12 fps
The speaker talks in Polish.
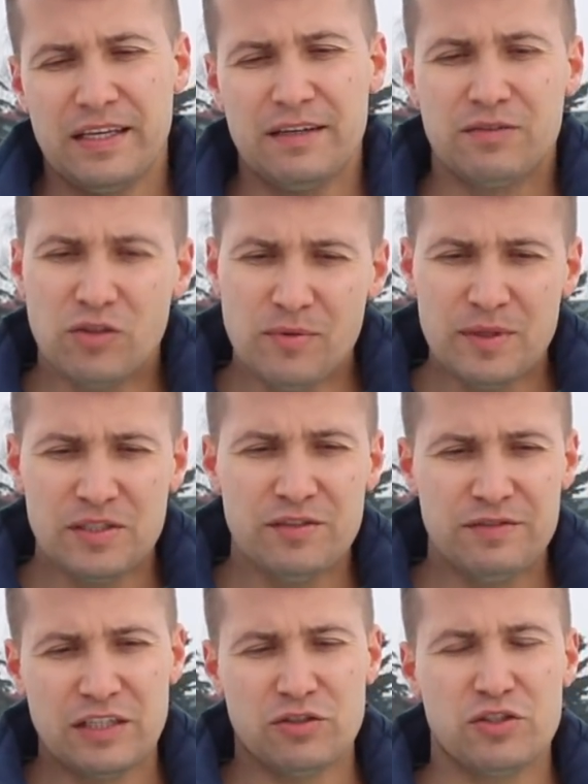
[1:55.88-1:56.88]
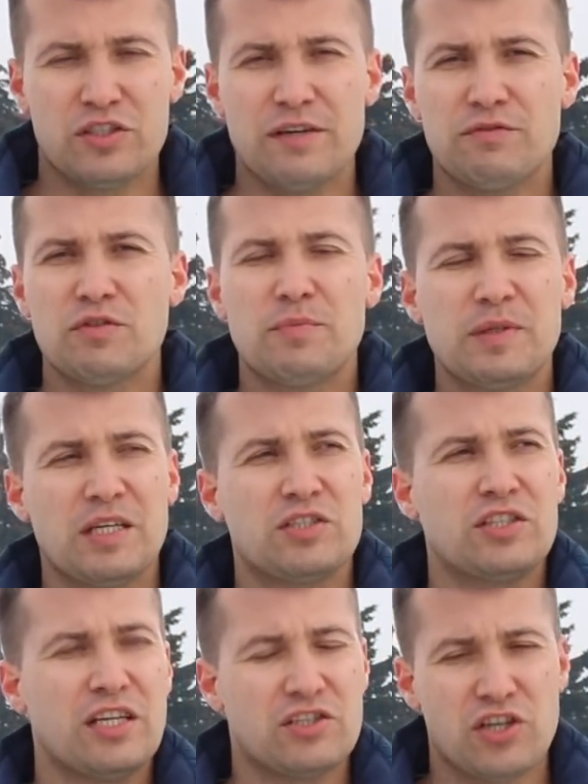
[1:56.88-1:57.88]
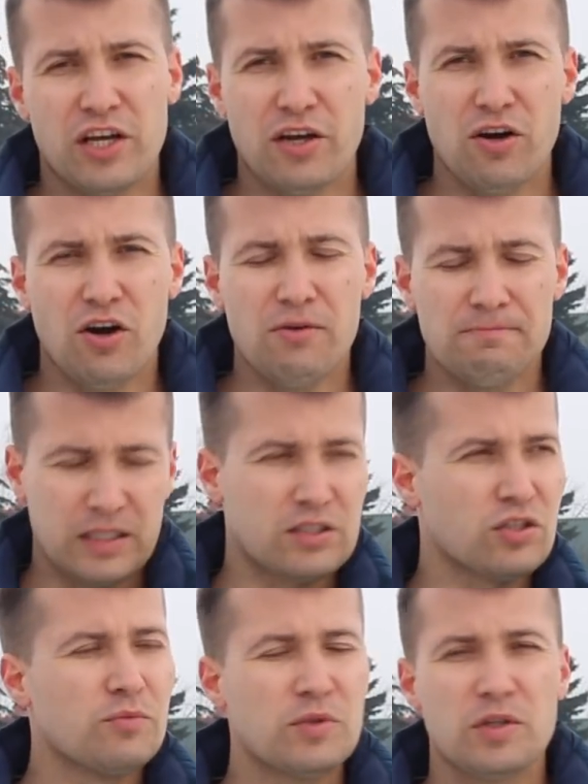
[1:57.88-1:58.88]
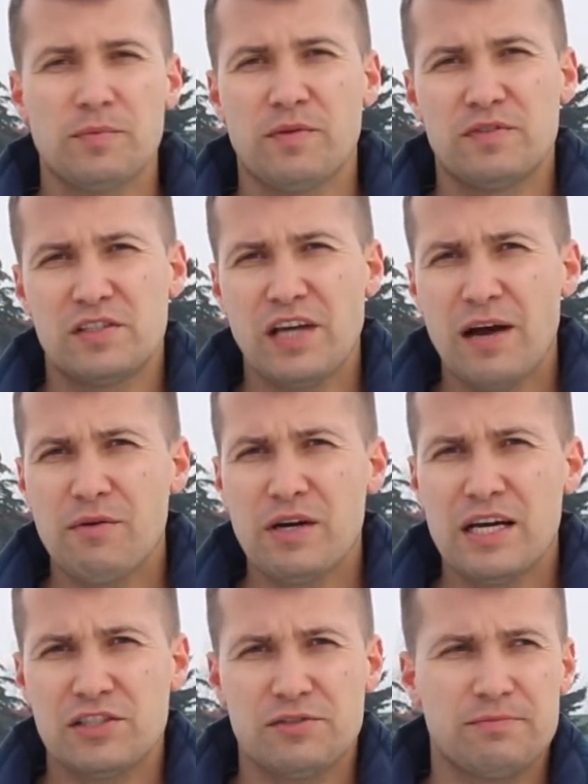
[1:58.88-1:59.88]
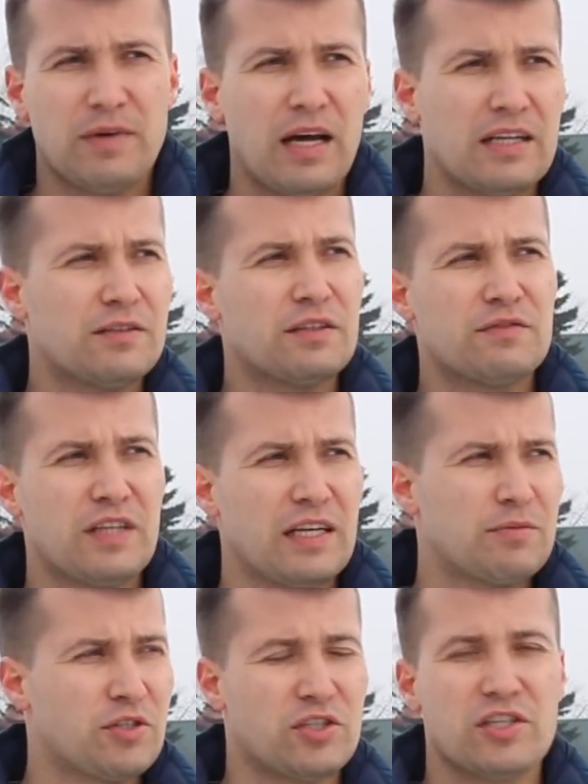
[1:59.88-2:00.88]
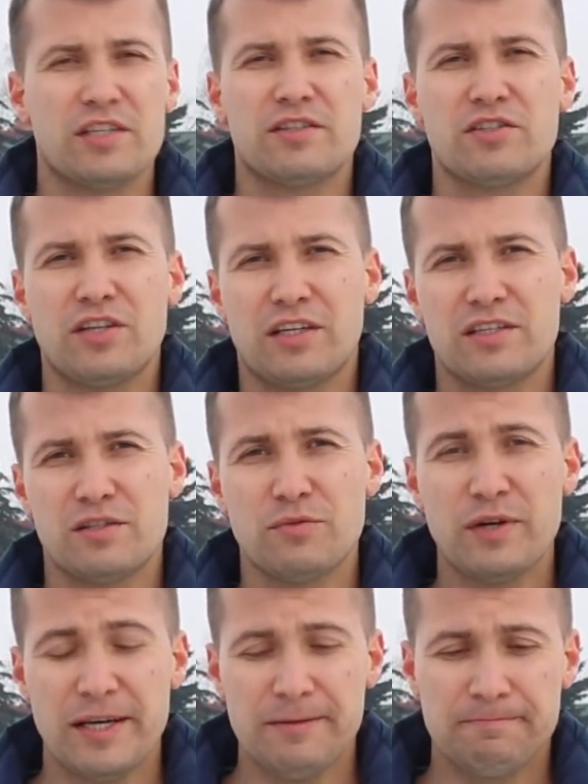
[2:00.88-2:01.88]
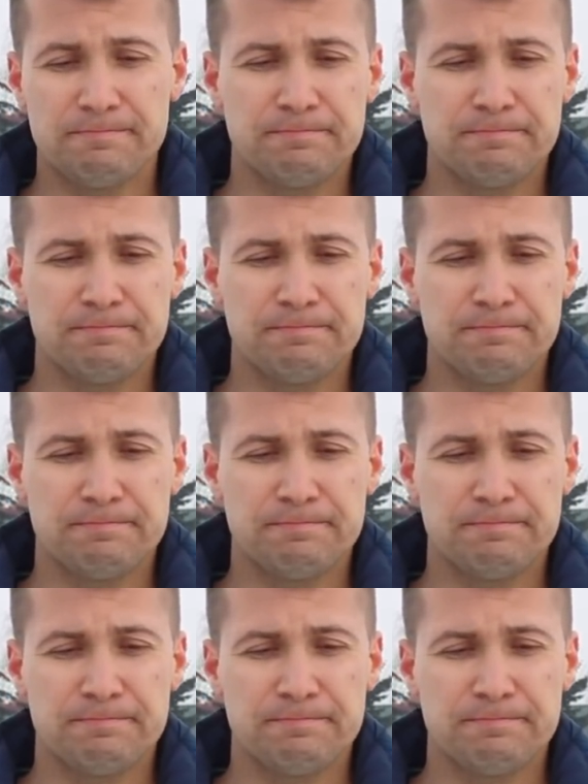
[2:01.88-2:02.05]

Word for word: I w tym momencie większość dziewczyn pyta się dlaczego, czemu mi to powiedziałeś, ale ty wcale przecież nie jesteś taki zły